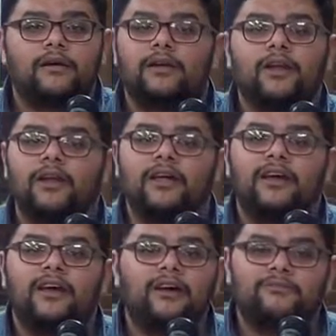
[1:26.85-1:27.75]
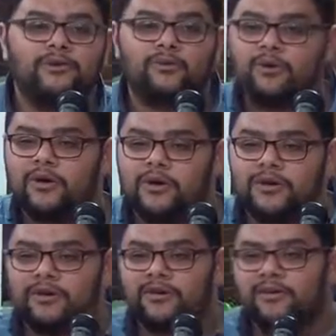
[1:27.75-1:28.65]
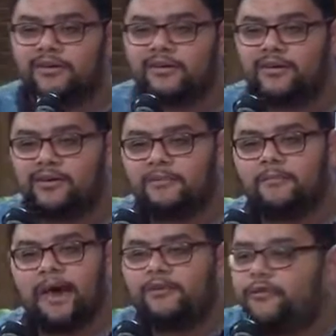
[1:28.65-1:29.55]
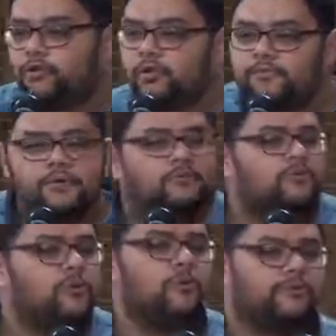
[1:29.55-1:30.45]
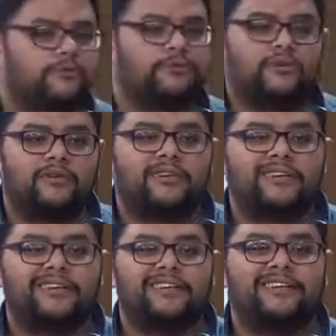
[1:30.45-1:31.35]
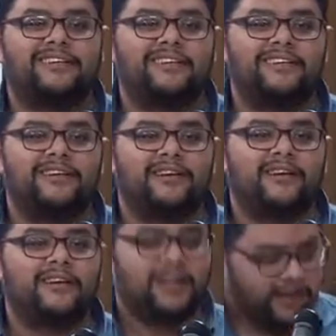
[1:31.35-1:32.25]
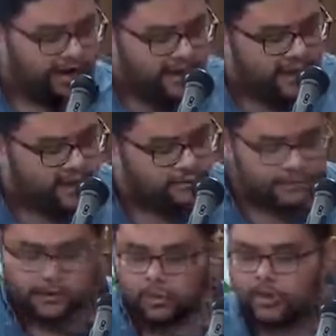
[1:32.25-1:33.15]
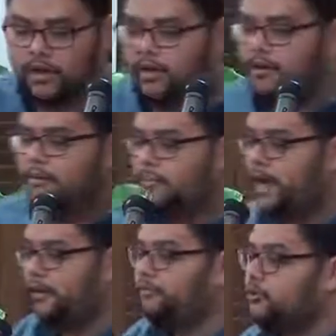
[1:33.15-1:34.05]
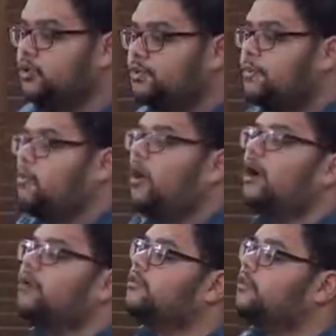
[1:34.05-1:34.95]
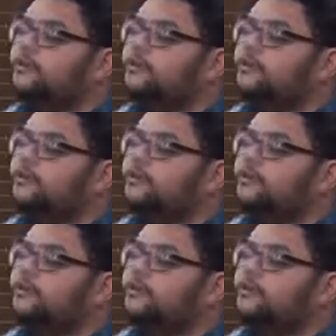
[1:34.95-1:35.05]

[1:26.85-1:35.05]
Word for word: ان الله اللي هي عرفته ما عرفتوش بالظروف ان الله اللي هي عرفته ما عرفتوش بمجرد